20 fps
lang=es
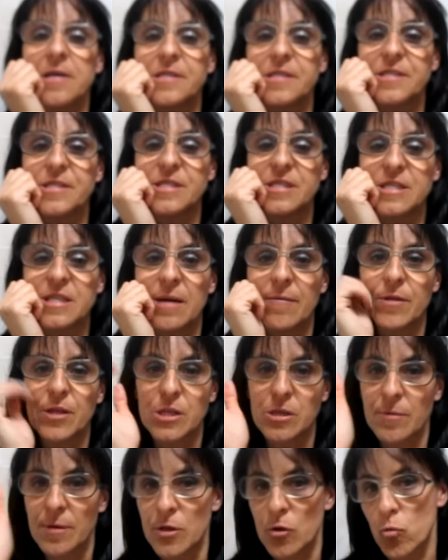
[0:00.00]
Y a veces
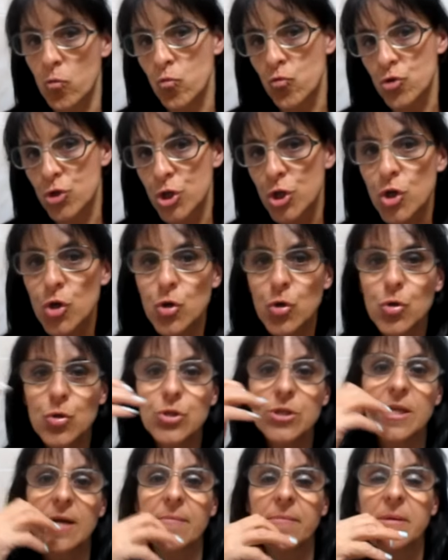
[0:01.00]
se va de
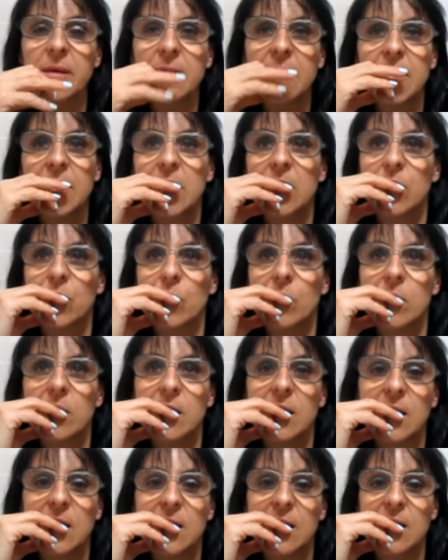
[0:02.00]
excursión también,
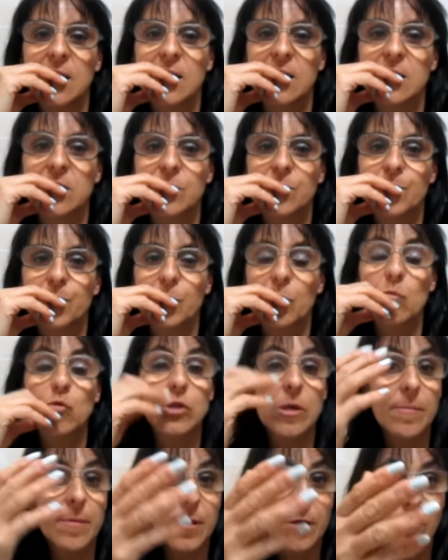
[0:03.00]
entonces
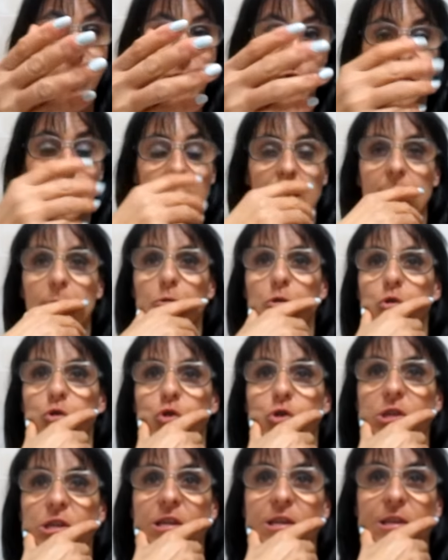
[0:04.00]
muchas veces cuando quedamos
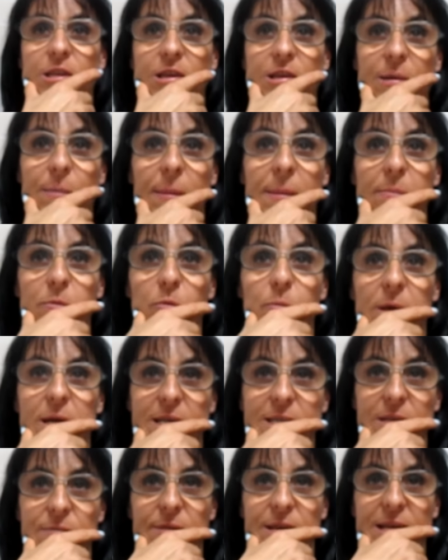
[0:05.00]
nosotros le llamamos para que
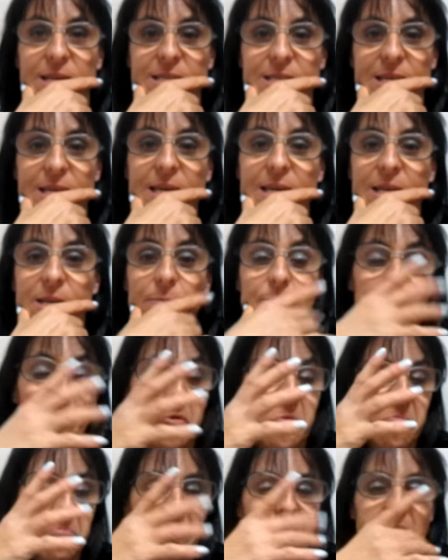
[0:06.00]
se venga si quiere,
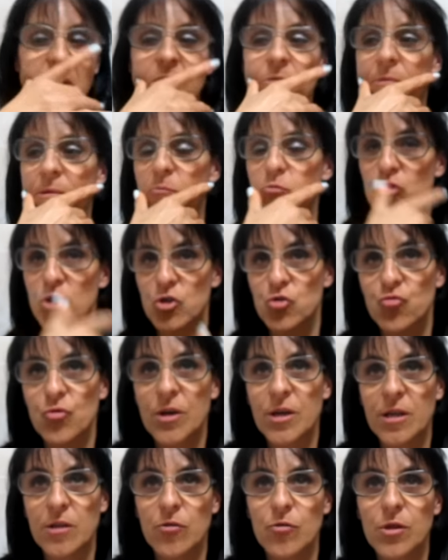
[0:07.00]
pero él va mucho a su
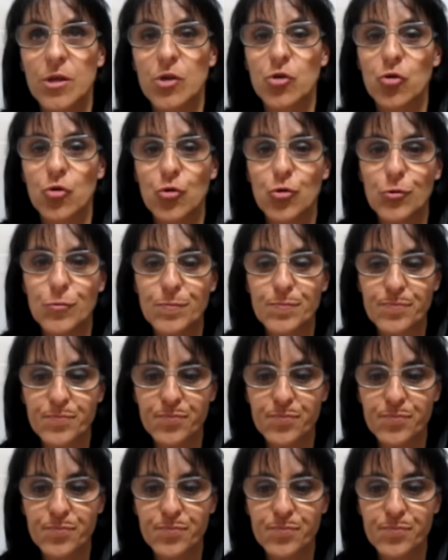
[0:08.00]
aire, entonces no...